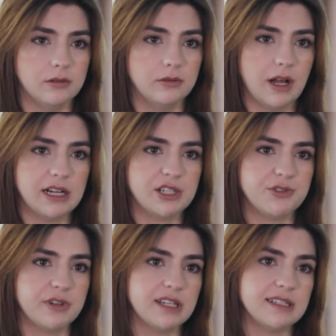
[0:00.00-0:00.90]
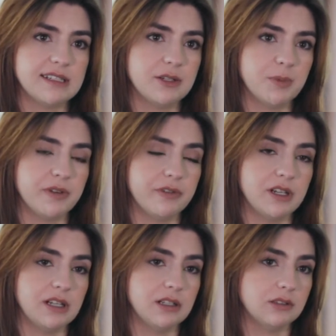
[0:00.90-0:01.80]
E várias vezes eu
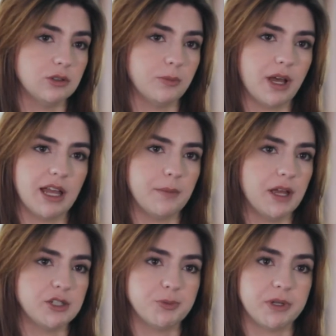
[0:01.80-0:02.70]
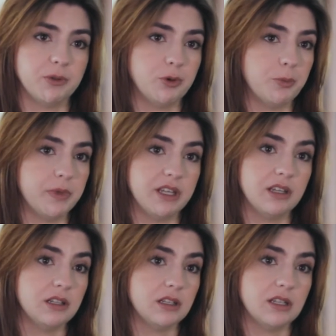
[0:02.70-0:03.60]
preferia tomar remédio para
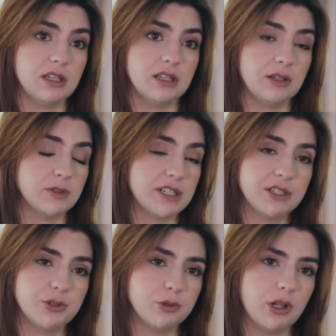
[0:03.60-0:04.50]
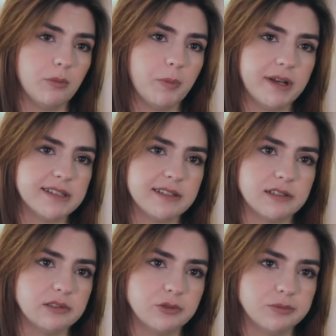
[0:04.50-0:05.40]
dormir e não sentir o tempo
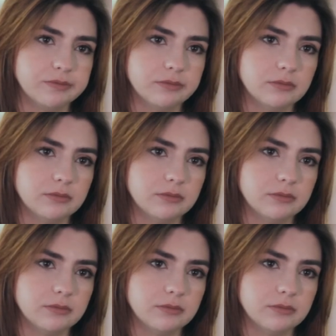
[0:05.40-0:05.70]
passando,